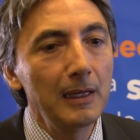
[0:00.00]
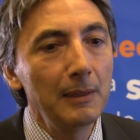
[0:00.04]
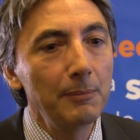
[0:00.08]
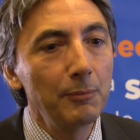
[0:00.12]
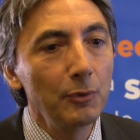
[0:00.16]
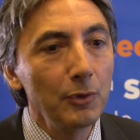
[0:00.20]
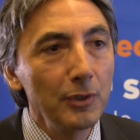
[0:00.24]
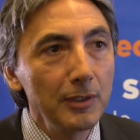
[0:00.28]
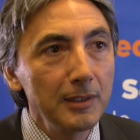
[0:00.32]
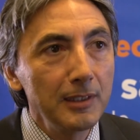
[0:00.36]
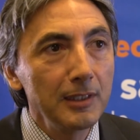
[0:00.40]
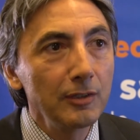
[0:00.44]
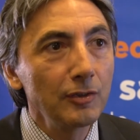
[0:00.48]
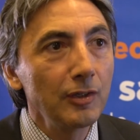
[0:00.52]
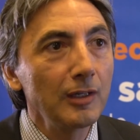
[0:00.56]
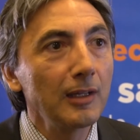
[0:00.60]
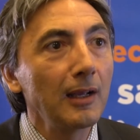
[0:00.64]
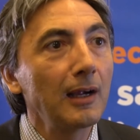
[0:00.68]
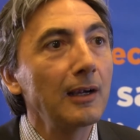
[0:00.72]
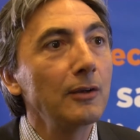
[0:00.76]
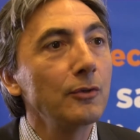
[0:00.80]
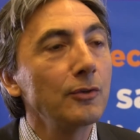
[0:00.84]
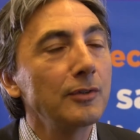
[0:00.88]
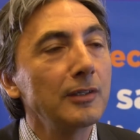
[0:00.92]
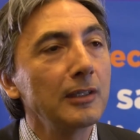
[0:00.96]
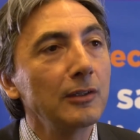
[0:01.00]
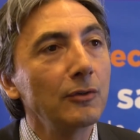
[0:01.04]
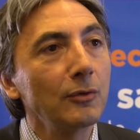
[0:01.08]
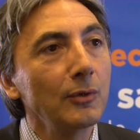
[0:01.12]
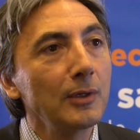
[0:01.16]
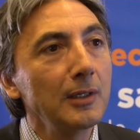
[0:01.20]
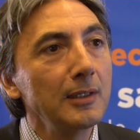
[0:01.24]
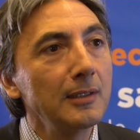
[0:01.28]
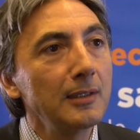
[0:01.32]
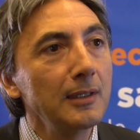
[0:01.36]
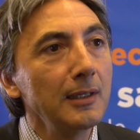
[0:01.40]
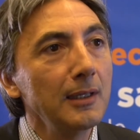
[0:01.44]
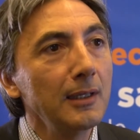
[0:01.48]
politiques générales de
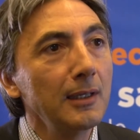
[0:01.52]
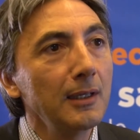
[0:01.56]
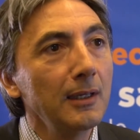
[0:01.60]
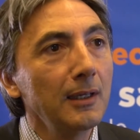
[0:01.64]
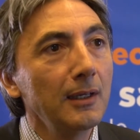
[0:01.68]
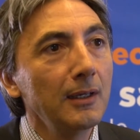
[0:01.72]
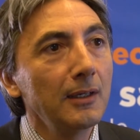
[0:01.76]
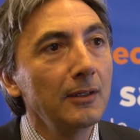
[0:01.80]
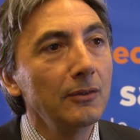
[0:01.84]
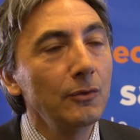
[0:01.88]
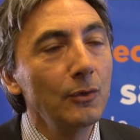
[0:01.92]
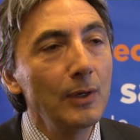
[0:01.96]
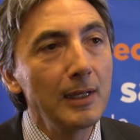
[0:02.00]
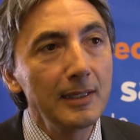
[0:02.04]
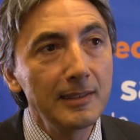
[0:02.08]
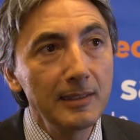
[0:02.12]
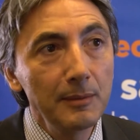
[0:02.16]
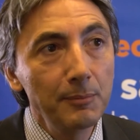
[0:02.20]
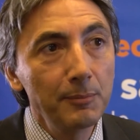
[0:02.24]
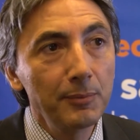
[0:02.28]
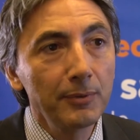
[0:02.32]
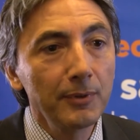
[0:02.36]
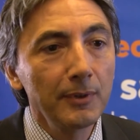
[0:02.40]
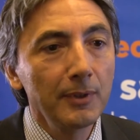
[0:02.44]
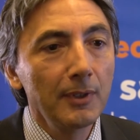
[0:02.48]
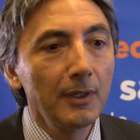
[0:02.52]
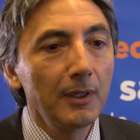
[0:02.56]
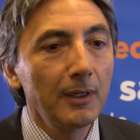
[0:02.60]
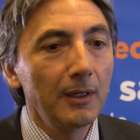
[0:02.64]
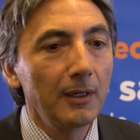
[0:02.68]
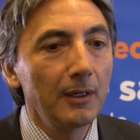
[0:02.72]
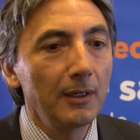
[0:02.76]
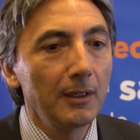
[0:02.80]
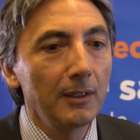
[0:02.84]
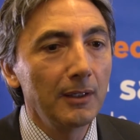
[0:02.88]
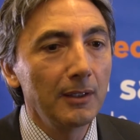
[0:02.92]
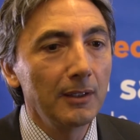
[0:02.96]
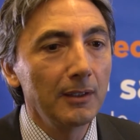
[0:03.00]
sécurité de la ZIP,
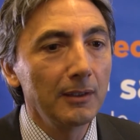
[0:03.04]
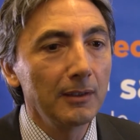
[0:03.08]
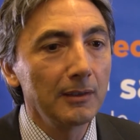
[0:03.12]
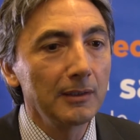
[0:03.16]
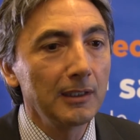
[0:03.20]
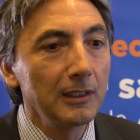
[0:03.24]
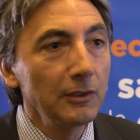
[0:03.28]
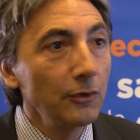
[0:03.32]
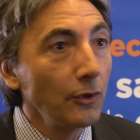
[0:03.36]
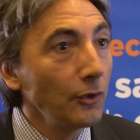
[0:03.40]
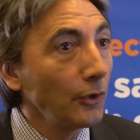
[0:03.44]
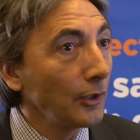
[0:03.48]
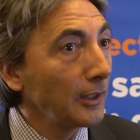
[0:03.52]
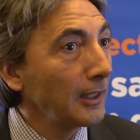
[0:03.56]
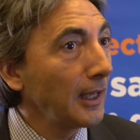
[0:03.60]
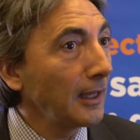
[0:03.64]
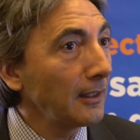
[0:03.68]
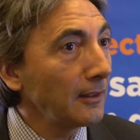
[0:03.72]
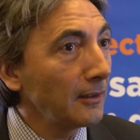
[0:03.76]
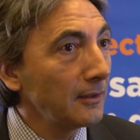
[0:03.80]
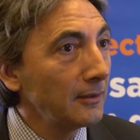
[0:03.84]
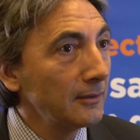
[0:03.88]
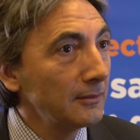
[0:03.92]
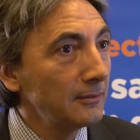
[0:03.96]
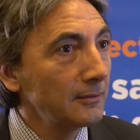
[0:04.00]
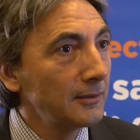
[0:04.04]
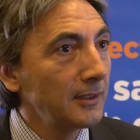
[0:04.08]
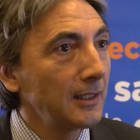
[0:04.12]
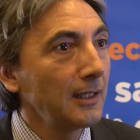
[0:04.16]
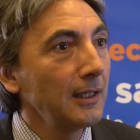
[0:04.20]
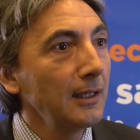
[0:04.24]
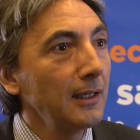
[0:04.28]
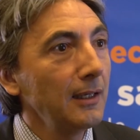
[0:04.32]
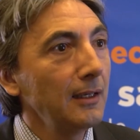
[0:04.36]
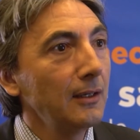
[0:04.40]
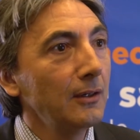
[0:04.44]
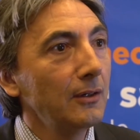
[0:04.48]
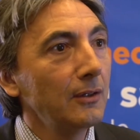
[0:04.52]
euh, qui donnent un cadre
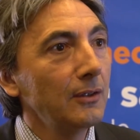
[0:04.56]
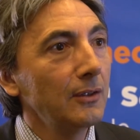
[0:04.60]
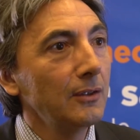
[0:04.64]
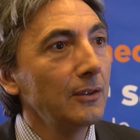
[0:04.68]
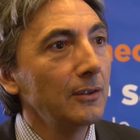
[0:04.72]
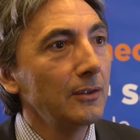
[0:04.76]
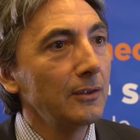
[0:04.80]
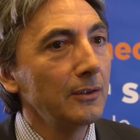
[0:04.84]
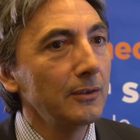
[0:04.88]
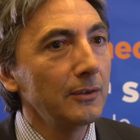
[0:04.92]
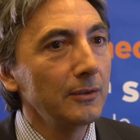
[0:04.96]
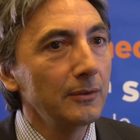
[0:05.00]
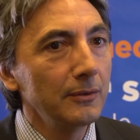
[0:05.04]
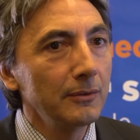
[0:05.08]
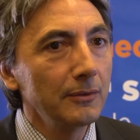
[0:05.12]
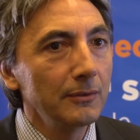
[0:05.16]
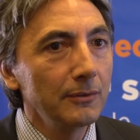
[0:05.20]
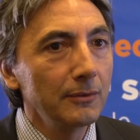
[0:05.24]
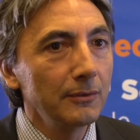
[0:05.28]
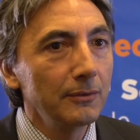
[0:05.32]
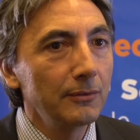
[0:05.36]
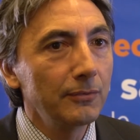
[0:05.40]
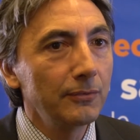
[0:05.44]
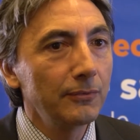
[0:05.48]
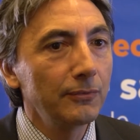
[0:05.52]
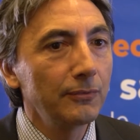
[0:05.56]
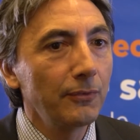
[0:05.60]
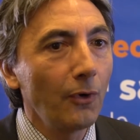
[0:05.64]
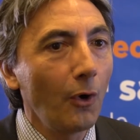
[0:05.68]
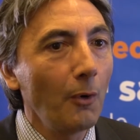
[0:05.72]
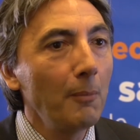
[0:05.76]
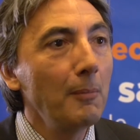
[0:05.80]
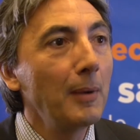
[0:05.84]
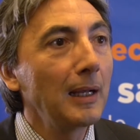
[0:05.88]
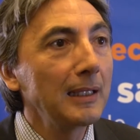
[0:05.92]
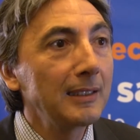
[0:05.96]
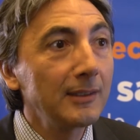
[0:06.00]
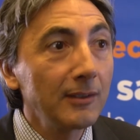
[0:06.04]
très euh,
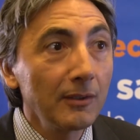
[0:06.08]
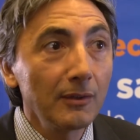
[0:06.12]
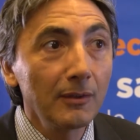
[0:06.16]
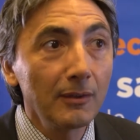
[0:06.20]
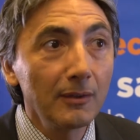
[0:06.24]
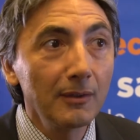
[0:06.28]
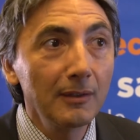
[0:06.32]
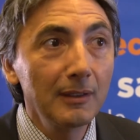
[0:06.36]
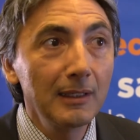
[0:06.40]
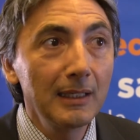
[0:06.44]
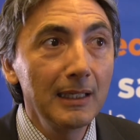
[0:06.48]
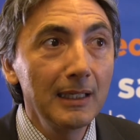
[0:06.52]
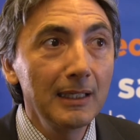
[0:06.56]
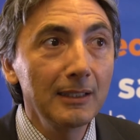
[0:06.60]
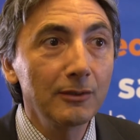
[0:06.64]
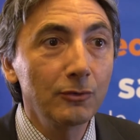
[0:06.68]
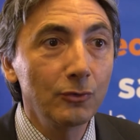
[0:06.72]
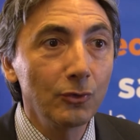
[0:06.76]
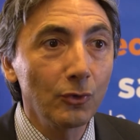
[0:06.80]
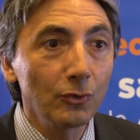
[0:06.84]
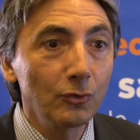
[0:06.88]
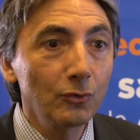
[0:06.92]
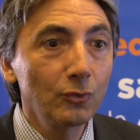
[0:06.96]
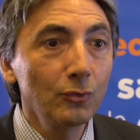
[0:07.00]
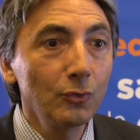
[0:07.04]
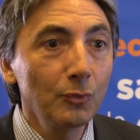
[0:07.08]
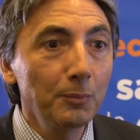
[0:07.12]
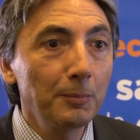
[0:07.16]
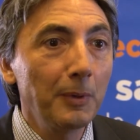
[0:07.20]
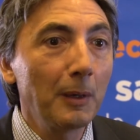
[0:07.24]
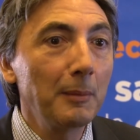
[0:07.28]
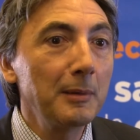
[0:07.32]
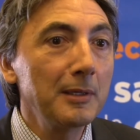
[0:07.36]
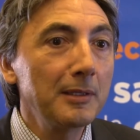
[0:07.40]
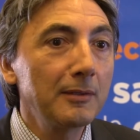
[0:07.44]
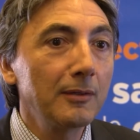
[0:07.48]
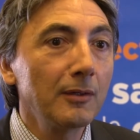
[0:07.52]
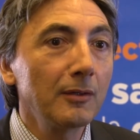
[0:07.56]
formatant et surtout
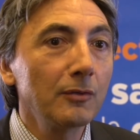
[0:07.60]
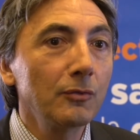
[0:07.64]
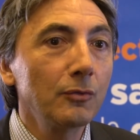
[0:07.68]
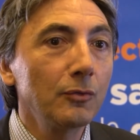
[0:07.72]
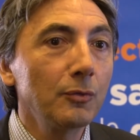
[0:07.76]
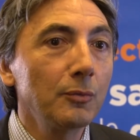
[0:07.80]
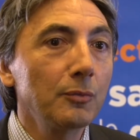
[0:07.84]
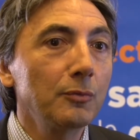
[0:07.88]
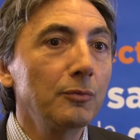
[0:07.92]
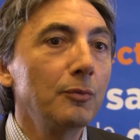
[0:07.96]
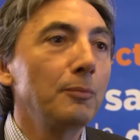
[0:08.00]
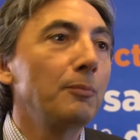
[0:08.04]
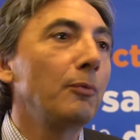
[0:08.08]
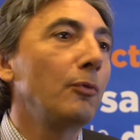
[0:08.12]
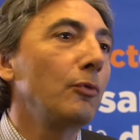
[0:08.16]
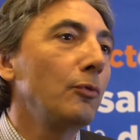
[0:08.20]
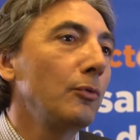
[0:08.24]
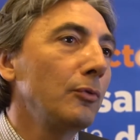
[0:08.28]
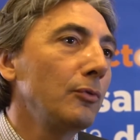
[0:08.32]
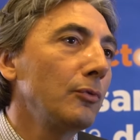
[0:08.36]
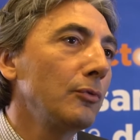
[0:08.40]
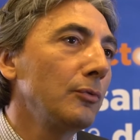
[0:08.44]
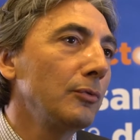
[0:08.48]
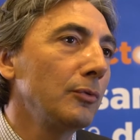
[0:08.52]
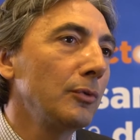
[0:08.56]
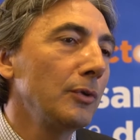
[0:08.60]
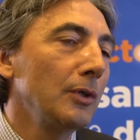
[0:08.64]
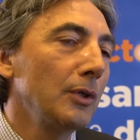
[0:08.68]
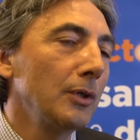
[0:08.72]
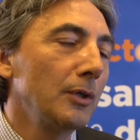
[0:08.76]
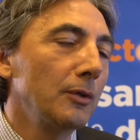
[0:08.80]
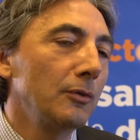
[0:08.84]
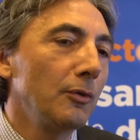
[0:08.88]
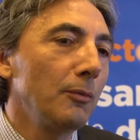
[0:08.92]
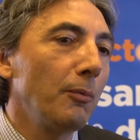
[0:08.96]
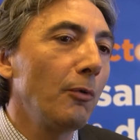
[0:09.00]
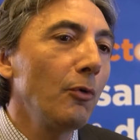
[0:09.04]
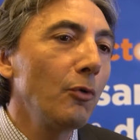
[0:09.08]
permettant de
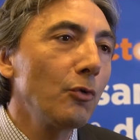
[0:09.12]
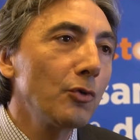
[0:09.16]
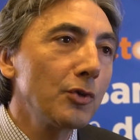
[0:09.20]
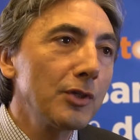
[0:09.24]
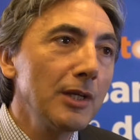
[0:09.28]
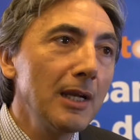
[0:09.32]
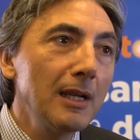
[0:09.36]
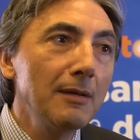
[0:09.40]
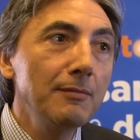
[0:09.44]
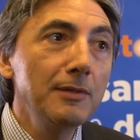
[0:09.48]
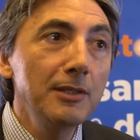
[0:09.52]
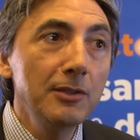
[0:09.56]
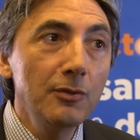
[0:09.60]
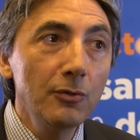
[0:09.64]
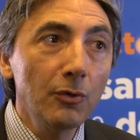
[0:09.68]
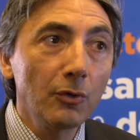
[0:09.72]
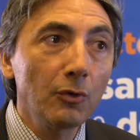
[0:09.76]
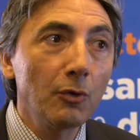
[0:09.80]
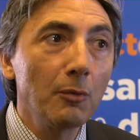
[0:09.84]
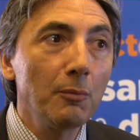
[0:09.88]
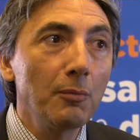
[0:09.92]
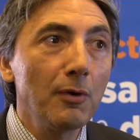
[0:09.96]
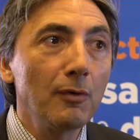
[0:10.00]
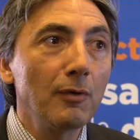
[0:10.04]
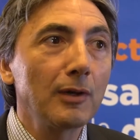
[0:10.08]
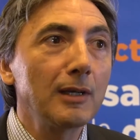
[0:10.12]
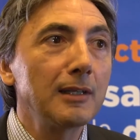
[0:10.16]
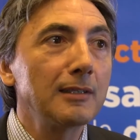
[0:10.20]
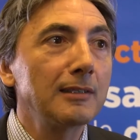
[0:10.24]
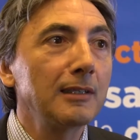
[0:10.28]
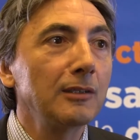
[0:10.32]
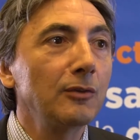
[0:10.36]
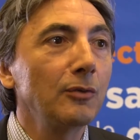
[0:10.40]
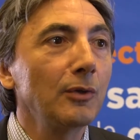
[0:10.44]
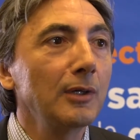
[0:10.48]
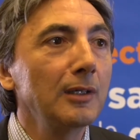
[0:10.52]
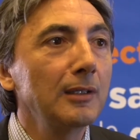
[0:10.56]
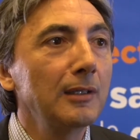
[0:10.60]
prolonger la vision qu'on peut avoir de la
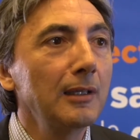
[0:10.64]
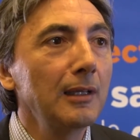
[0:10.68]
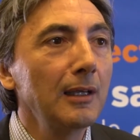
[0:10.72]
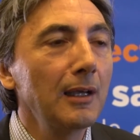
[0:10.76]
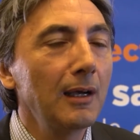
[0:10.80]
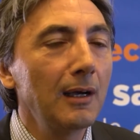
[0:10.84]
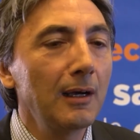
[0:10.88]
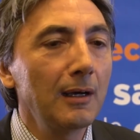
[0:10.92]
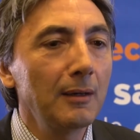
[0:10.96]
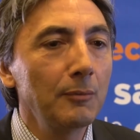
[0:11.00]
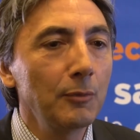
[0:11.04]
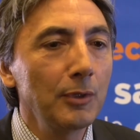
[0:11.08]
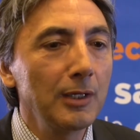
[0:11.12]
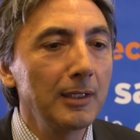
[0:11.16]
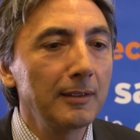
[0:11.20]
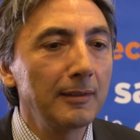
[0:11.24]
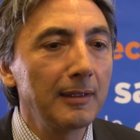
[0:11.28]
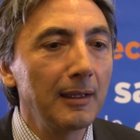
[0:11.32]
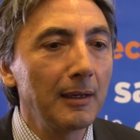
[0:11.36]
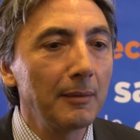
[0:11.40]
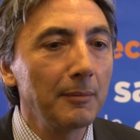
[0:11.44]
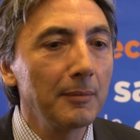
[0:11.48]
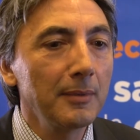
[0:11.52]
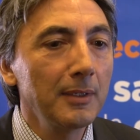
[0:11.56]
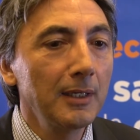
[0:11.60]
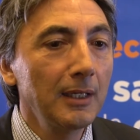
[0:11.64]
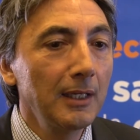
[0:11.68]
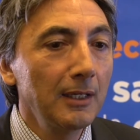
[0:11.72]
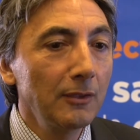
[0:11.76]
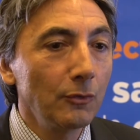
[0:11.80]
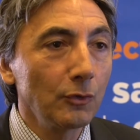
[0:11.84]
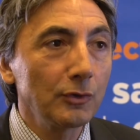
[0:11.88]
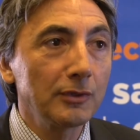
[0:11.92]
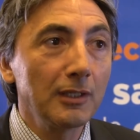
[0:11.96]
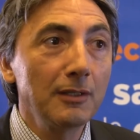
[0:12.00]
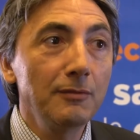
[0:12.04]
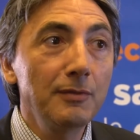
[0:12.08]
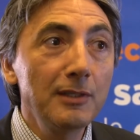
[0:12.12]
sécurité à moyen terme.
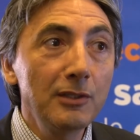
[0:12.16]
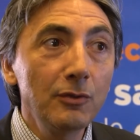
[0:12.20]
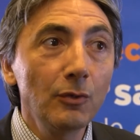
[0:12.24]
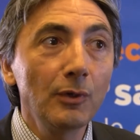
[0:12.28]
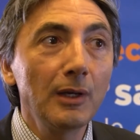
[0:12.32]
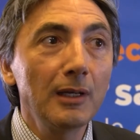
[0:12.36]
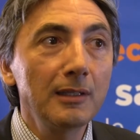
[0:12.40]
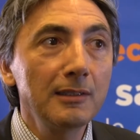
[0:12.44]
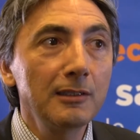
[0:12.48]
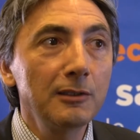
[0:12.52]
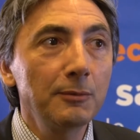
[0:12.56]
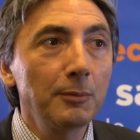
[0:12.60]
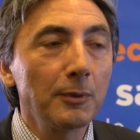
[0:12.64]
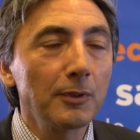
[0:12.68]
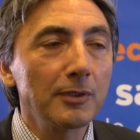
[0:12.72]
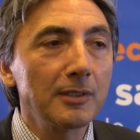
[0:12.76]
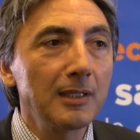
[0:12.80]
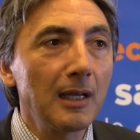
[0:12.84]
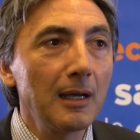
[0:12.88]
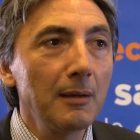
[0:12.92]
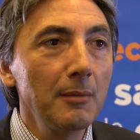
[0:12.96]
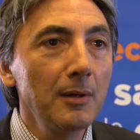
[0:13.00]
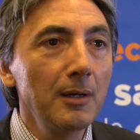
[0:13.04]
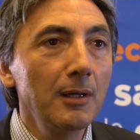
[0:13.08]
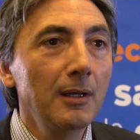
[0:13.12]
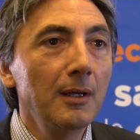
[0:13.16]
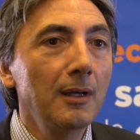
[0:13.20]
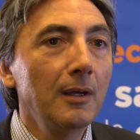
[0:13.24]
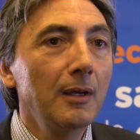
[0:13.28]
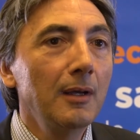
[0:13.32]
Donc cette vision est indispensable.